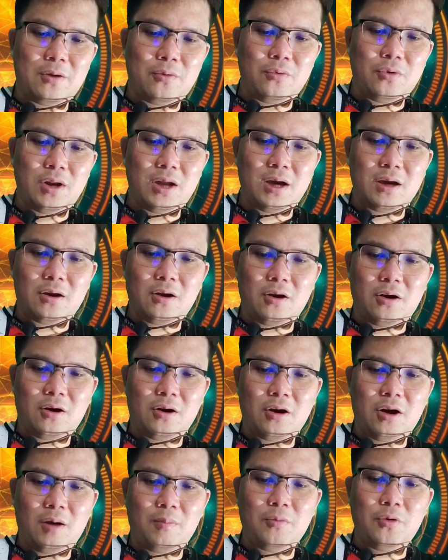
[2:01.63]
มาดูเรื่องของ
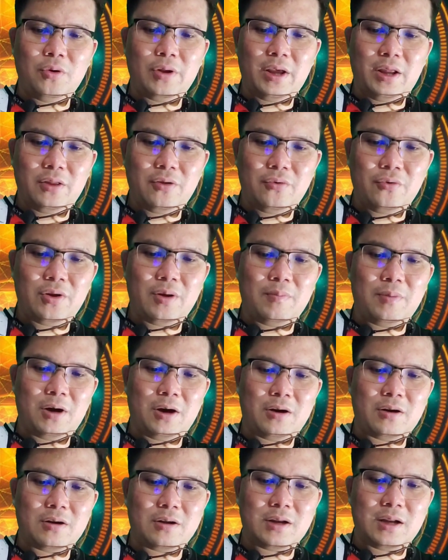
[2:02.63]
ข้อมูล into the
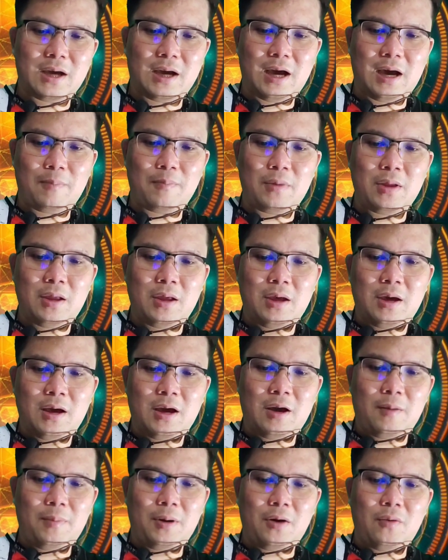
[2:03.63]
block นะครับ
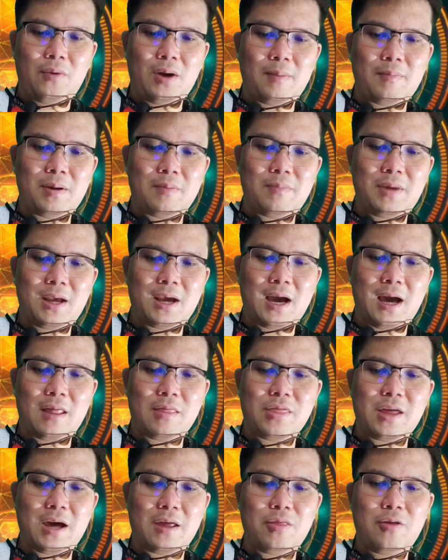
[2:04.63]
เขาบอกว่ามันมีกา
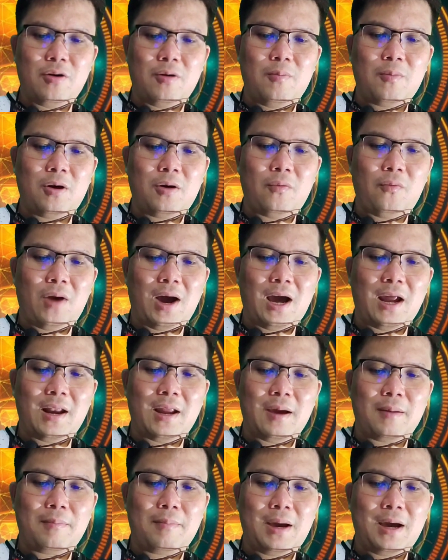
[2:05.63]
รสะสมของวาน
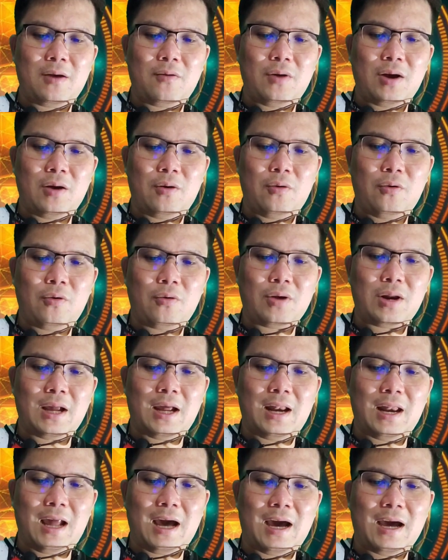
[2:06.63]
เนี่ยมากกว่า 6
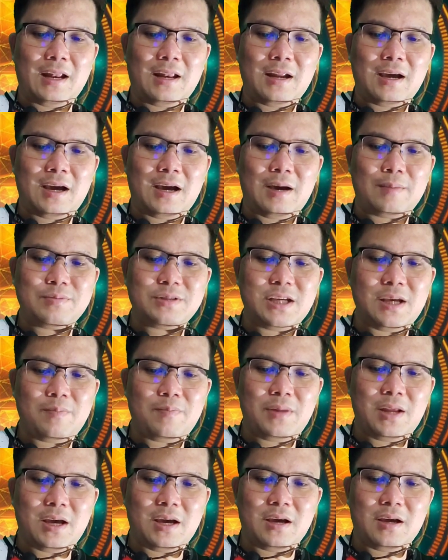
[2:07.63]
ล้านล้านนะครับชิป
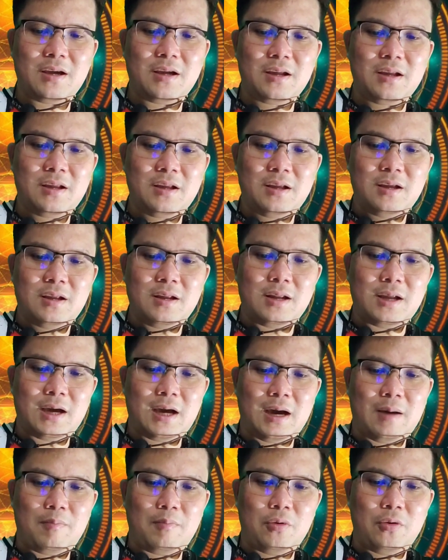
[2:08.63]
เนี่ยนะ
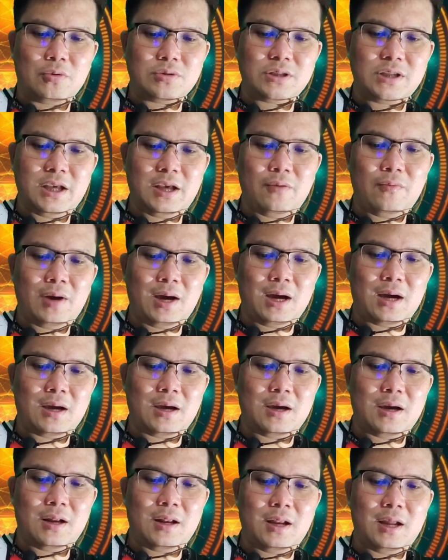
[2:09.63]
ครับ บ่งชี้ว่า
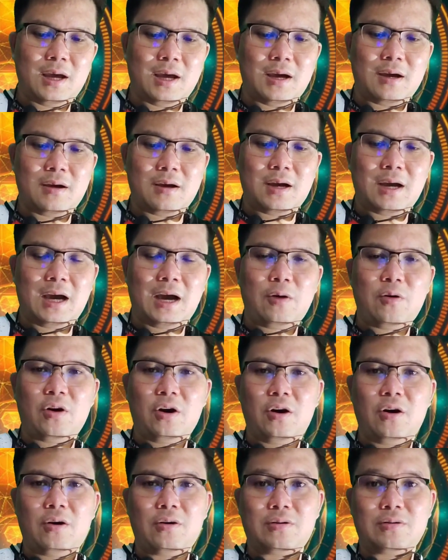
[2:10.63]
เงินเนี่ยเข้า
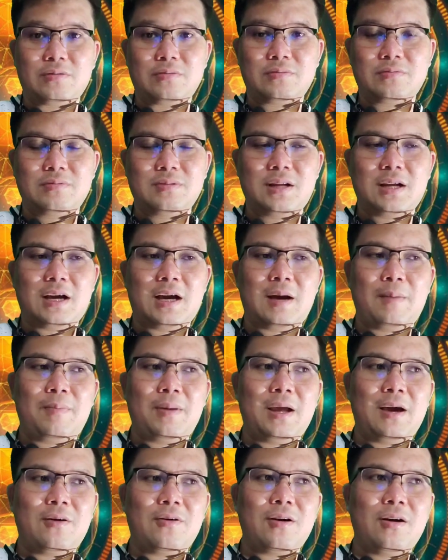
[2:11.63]
ออกนะครับ
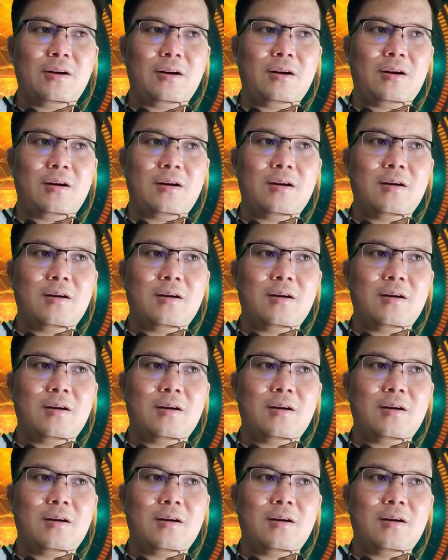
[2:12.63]
แล้วก็